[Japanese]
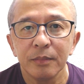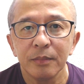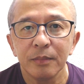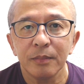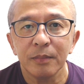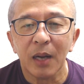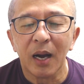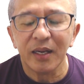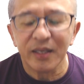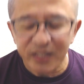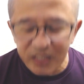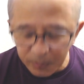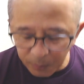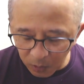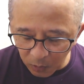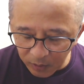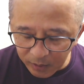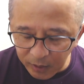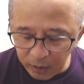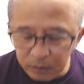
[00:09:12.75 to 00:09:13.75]
話せば
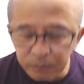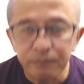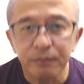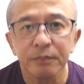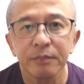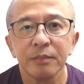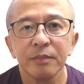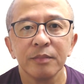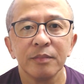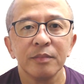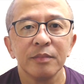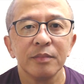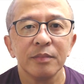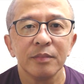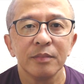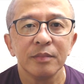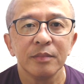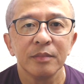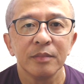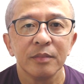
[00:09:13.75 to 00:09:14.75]
わかる。
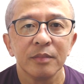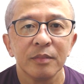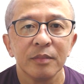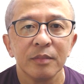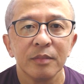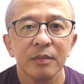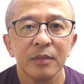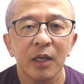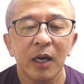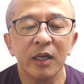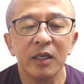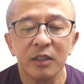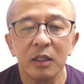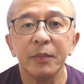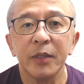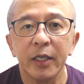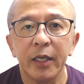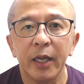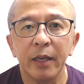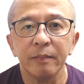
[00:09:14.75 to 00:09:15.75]
話せ
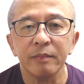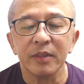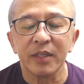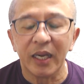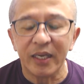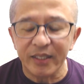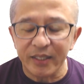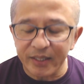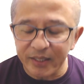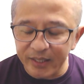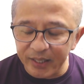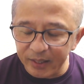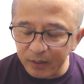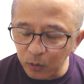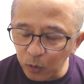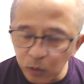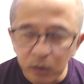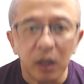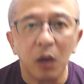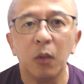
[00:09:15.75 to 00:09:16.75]
ばね、大抵の
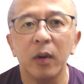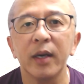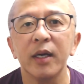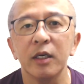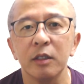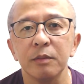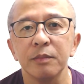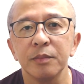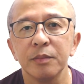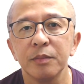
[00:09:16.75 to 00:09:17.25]
ことはわかる。